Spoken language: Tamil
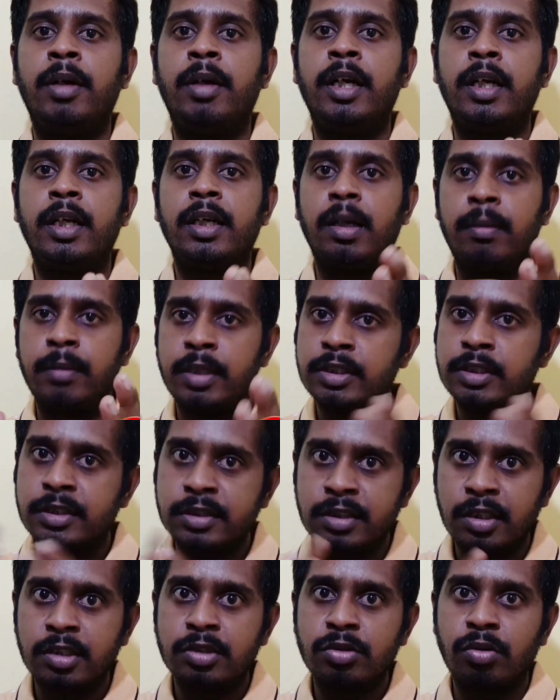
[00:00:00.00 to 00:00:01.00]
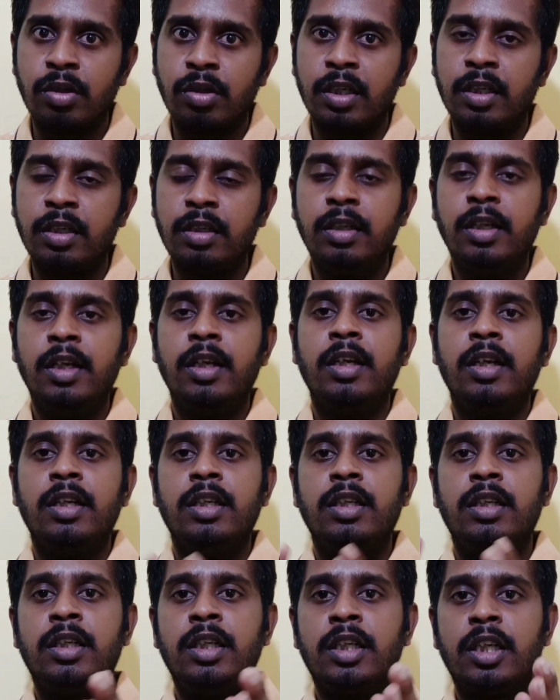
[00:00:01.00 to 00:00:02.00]
கமெண்ட்டை கமெண்ட் செக்ஷனில் சொல்லுங்கள்
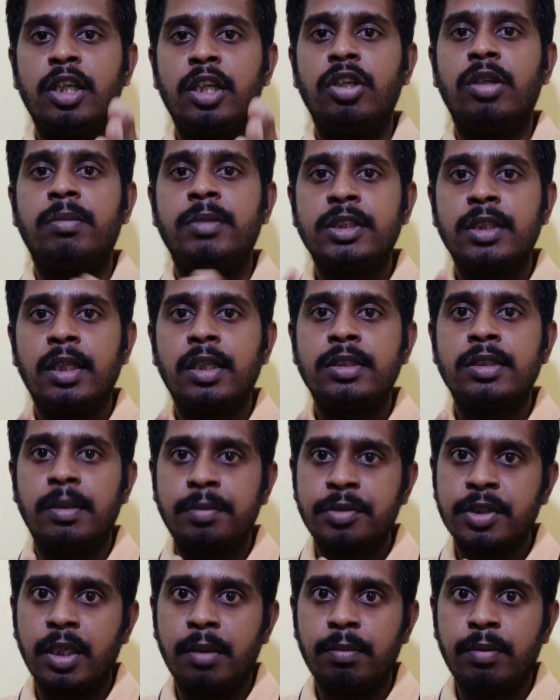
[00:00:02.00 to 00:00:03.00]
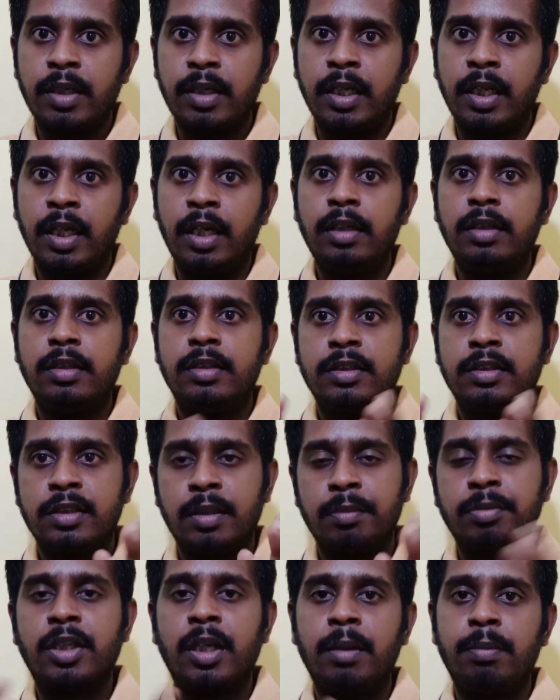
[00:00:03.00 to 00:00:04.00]
நீங்கள் இன்னும் நம்ம சேனலை சப்ஸ்கிரைப் பண்ணினா
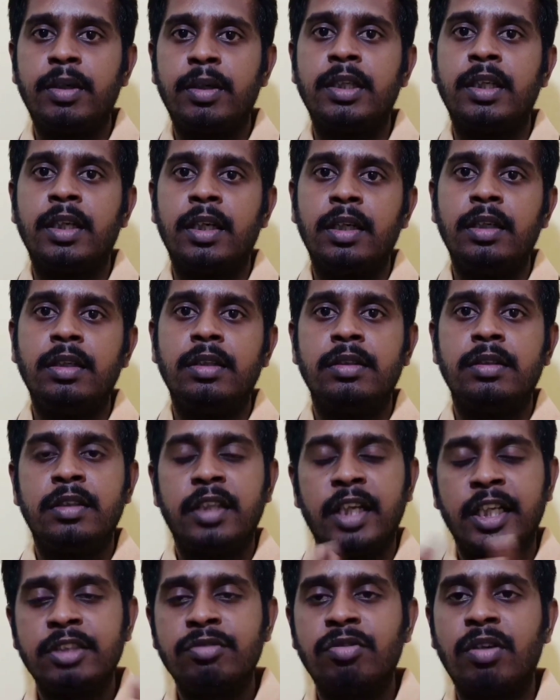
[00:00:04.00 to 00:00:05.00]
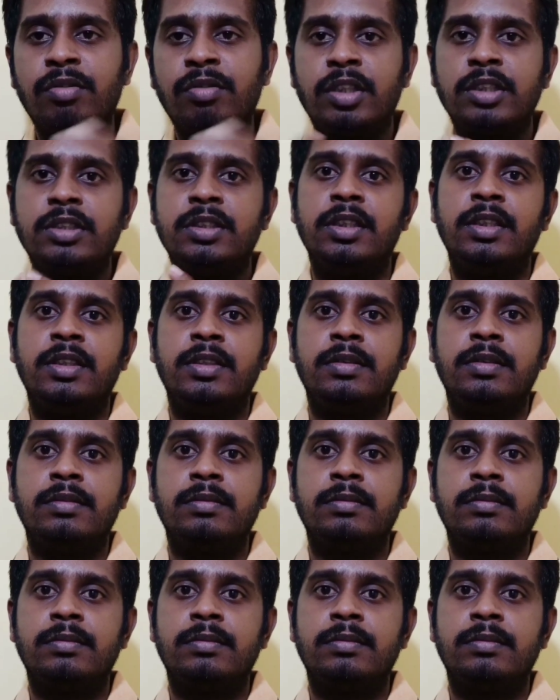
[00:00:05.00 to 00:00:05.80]
சப்ஸ்கிரைப் பண்ணிக்கோங்க தேங்க்ஸ் ஃபார் வாட்சிங்